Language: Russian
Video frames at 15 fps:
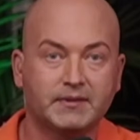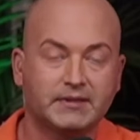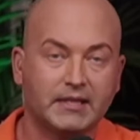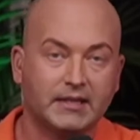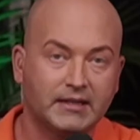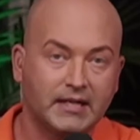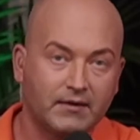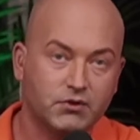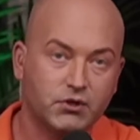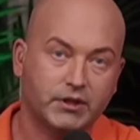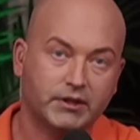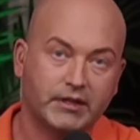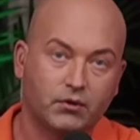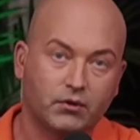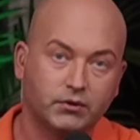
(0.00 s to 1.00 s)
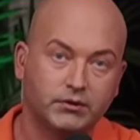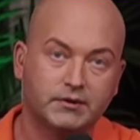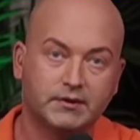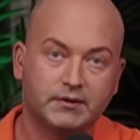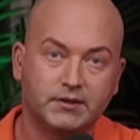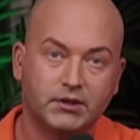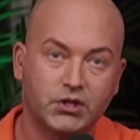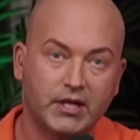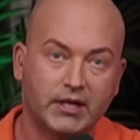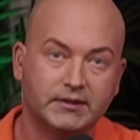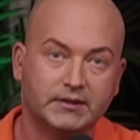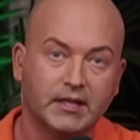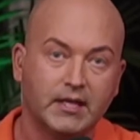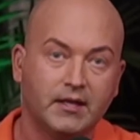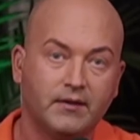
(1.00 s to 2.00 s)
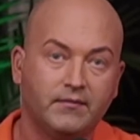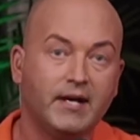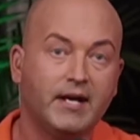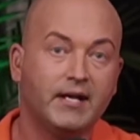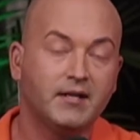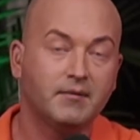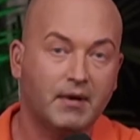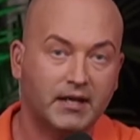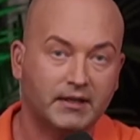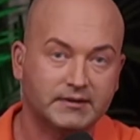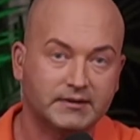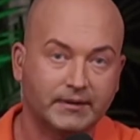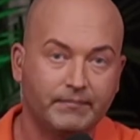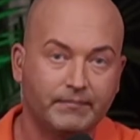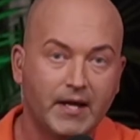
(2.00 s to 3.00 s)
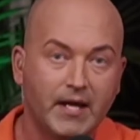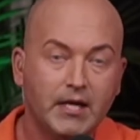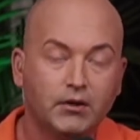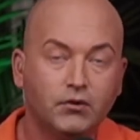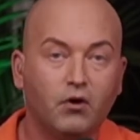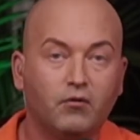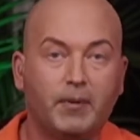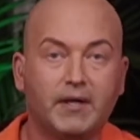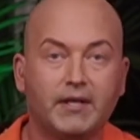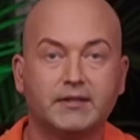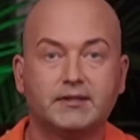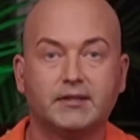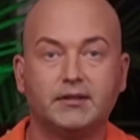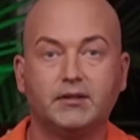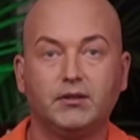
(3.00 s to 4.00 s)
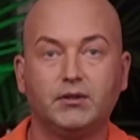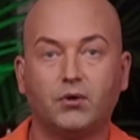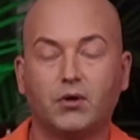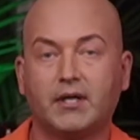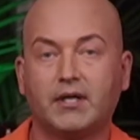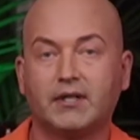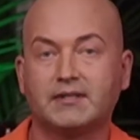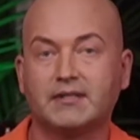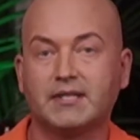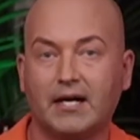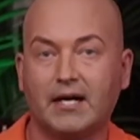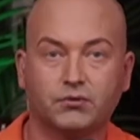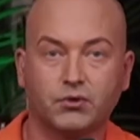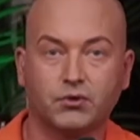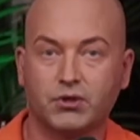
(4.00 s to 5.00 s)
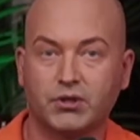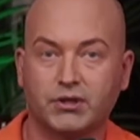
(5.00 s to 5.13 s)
пострадавших находятся сейчас в реанимации. Но в полиции Нью-Йорка сразу